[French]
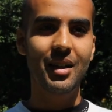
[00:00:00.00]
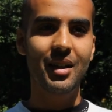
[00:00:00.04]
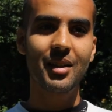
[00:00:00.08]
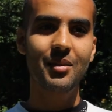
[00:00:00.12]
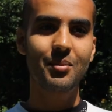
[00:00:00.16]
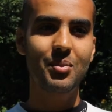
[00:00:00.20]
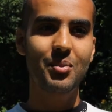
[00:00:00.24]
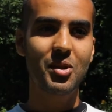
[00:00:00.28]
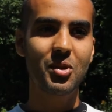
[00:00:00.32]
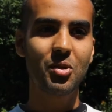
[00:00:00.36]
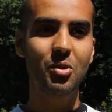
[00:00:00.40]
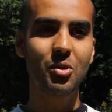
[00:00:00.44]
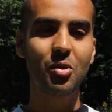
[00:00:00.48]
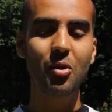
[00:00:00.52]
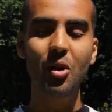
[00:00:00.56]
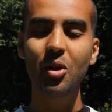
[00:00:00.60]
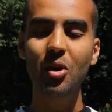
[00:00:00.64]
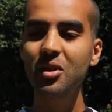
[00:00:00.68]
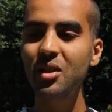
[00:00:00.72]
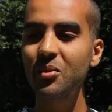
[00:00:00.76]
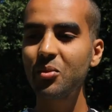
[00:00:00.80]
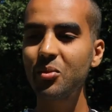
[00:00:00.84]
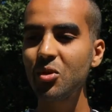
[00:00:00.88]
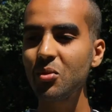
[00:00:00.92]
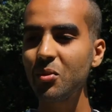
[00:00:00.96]
Parce que tu vois, au
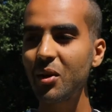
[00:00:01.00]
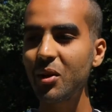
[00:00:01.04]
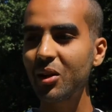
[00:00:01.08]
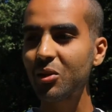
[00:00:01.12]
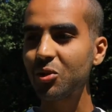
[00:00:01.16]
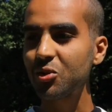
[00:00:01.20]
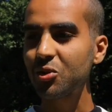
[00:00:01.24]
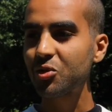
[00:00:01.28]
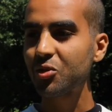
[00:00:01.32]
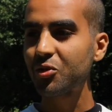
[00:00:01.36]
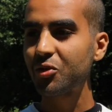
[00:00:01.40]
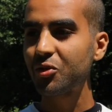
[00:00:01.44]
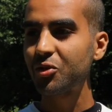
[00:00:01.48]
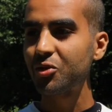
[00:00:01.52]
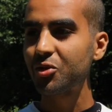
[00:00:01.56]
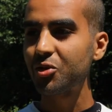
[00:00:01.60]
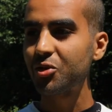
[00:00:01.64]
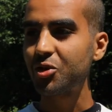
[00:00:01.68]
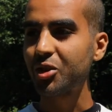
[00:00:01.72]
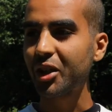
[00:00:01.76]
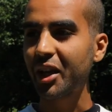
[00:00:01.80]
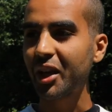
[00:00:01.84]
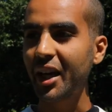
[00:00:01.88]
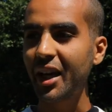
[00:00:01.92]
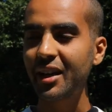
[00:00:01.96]
début, moi, quand
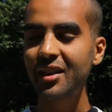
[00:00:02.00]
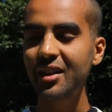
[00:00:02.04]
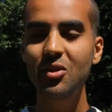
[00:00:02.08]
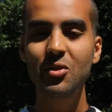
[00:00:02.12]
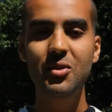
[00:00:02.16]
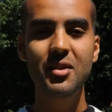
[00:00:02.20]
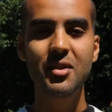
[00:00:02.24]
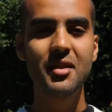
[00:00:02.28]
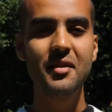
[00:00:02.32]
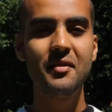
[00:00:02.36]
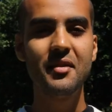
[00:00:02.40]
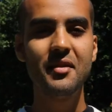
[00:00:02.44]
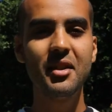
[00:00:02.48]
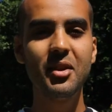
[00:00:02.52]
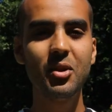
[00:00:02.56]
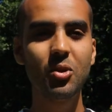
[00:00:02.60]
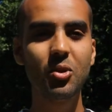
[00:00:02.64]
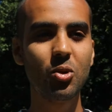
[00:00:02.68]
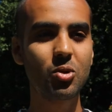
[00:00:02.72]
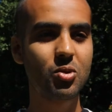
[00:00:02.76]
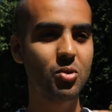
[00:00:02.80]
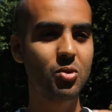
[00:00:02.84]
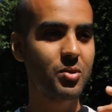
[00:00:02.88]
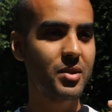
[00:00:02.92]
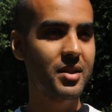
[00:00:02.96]
je, regardais toutes ces
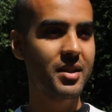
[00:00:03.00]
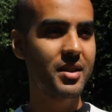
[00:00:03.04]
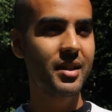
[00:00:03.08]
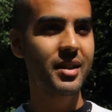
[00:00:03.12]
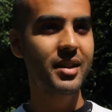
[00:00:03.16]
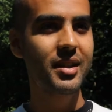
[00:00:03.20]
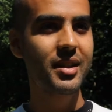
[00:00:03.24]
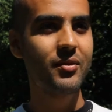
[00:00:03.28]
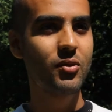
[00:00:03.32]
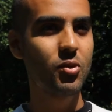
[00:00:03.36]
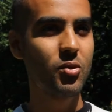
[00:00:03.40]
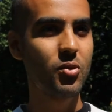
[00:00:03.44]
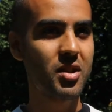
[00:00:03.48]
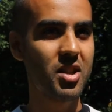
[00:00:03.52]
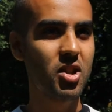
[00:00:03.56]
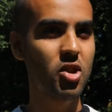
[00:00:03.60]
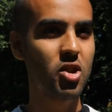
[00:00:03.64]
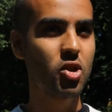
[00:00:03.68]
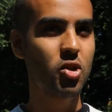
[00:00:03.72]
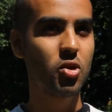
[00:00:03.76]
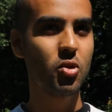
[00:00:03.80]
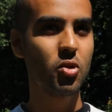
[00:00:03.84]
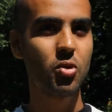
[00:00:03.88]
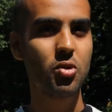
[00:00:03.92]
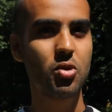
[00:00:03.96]
vidéos, tous ces livres, toutes ces
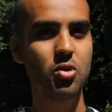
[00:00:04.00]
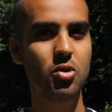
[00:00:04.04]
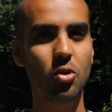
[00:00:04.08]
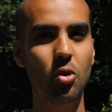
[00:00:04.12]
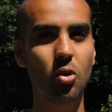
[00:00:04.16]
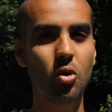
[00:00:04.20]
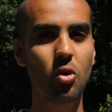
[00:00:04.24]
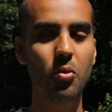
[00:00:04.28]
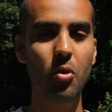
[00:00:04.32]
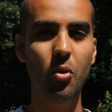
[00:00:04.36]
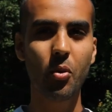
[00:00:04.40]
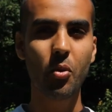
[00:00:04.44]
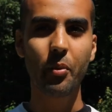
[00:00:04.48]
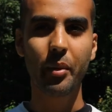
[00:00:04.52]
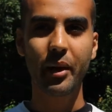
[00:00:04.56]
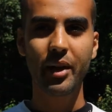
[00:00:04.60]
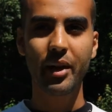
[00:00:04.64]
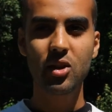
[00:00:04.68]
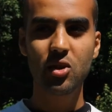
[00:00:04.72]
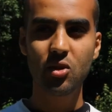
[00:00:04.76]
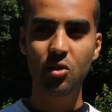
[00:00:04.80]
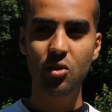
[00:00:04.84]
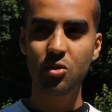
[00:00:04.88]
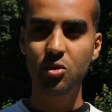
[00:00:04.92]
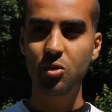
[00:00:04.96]
choses sur le moment
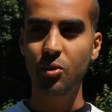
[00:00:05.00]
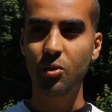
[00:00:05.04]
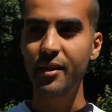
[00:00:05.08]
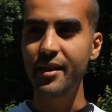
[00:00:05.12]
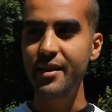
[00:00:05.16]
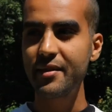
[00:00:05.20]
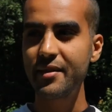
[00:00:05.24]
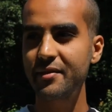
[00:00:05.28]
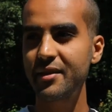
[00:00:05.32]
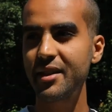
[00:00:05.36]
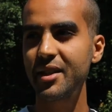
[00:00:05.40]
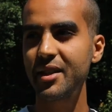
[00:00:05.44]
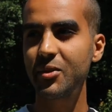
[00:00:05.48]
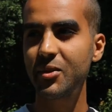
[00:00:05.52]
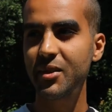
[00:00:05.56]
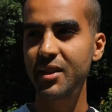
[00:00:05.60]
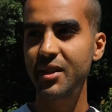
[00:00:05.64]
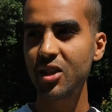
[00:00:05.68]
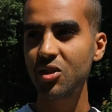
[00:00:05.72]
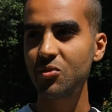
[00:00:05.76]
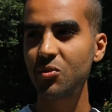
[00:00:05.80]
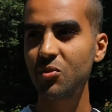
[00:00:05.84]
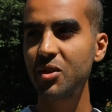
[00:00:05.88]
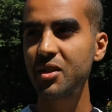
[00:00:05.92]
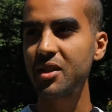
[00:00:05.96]
présent, sur l'éveil, tout
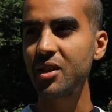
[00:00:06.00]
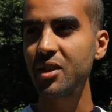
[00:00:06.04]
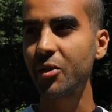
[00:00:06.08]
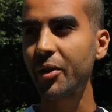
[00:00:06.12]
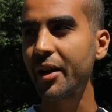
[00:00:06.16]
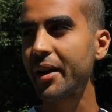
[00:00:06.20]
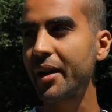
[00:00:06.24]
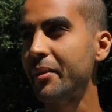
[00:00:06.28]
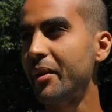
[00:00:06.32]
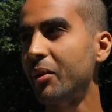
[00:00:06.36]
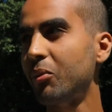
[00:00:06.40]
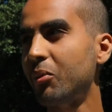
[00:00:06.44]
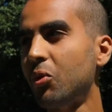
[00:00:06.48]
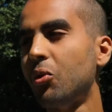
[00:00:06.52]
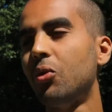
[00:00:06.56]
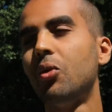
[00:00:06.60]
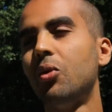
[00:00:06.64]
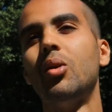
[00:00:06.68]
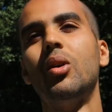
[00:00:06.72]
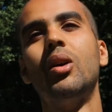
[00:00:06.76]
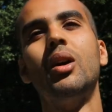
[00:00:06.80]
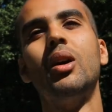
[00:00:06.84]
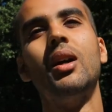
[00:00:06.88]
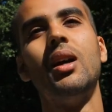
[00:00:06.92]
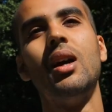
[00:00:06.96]
ça, je me disais, ouais, mais
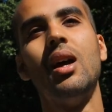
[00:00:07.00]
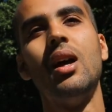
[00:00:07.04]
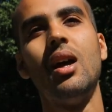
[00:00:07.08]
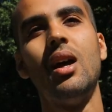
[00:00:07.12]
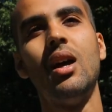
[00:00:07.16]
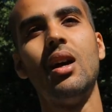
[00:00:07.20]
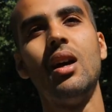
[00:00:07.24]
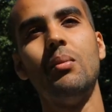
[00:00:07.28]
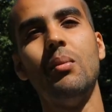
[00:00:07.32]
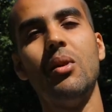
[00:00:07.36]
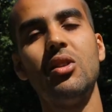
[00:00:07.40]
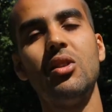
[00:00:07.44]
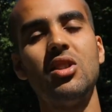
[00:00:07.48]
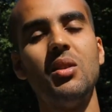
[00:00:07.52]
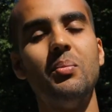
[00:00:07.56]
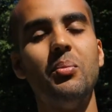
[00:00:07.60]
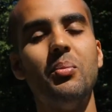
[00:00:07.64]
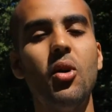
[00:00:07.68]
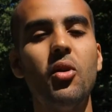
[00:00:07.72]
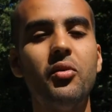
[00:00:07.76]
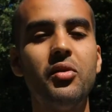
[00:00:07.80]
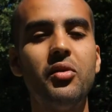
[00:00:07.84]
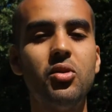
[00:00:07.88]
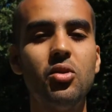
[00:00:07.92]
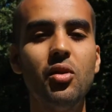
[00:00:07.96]
bon, moi j'ai
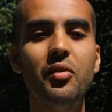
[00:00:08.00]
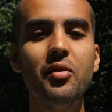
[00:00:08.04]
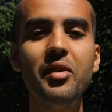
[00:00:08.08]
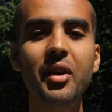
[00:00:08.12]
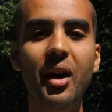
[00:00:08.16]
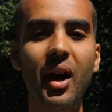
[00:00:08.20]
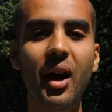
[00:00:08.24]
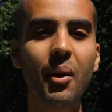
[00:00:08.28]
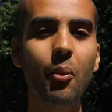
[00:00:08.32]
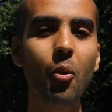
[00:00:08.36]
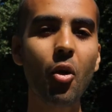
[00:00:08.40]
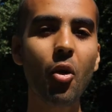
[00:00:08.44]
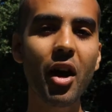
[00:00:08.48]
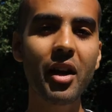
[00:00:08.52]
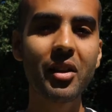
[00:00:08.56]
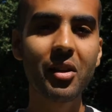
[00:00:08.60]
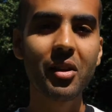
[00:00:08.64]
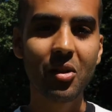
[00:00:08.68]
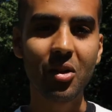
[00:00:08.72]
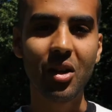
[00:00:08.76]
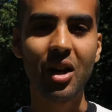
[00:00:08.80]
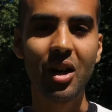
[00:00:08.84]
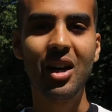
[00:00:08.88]
pas envie de devenir un moine quoi.